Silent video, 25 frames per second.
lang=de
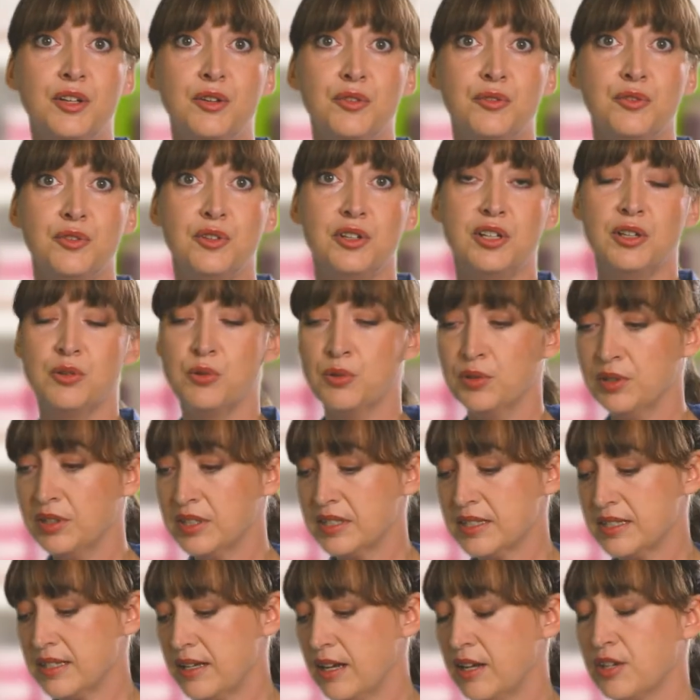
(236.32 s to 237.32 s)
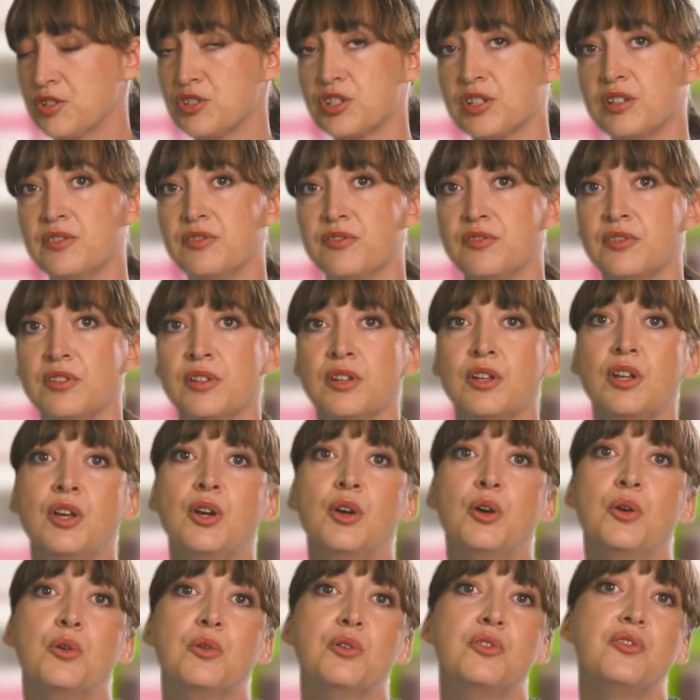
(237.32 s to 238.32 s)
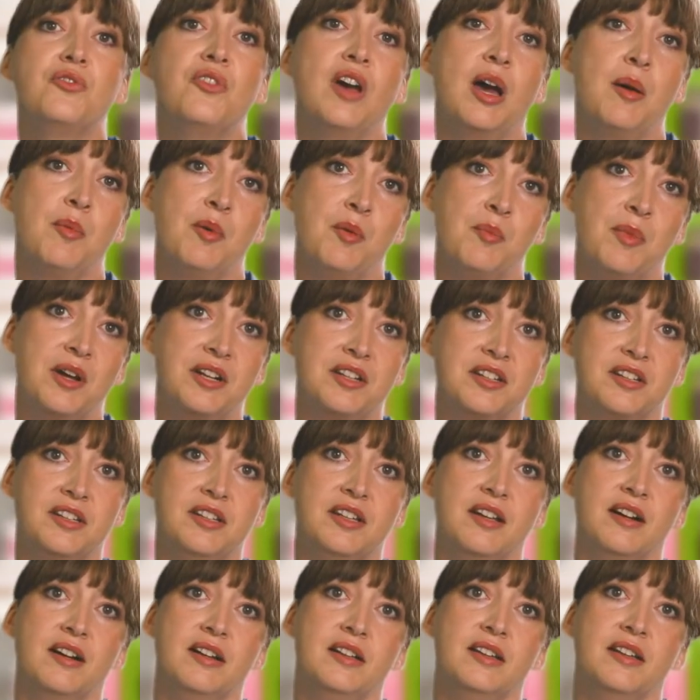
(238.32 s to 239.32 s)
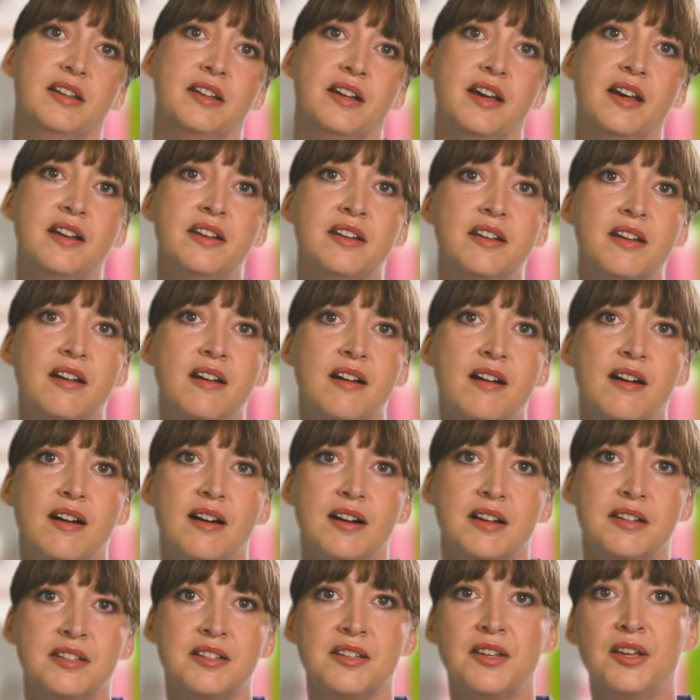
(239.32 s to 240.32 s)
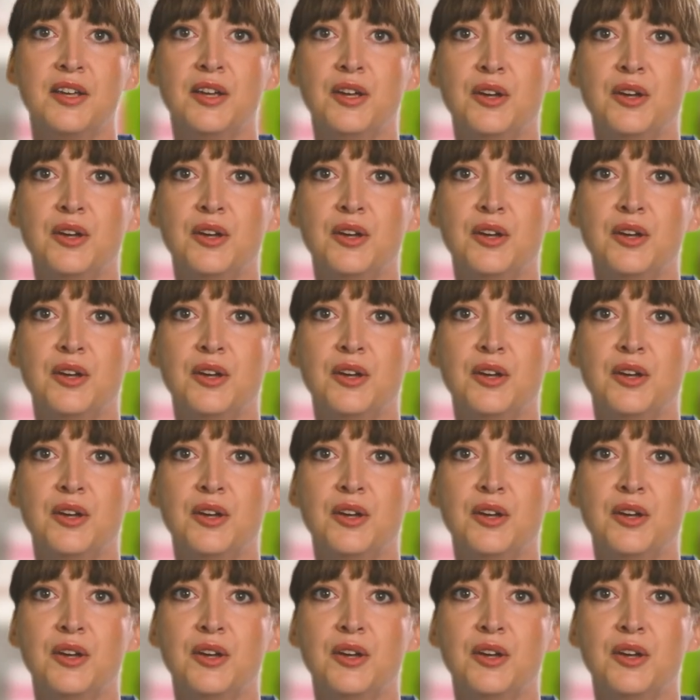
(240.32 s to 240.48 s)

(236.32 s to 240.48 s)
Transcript: für die Kundenzeitschriften und Werbematerialien anderer Art,